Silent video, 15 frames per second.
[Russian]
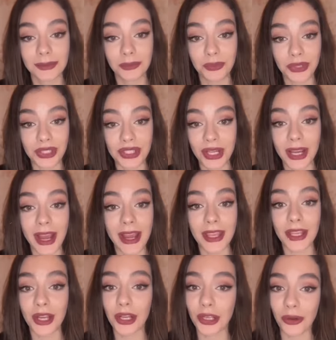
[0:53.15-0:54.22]
поджигая
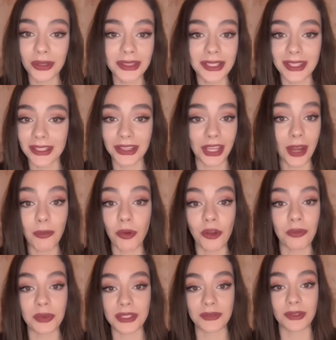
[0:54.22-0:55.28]
их лед и не требуя
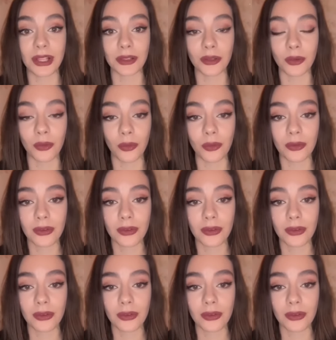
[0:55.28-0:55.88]
быть в долгу.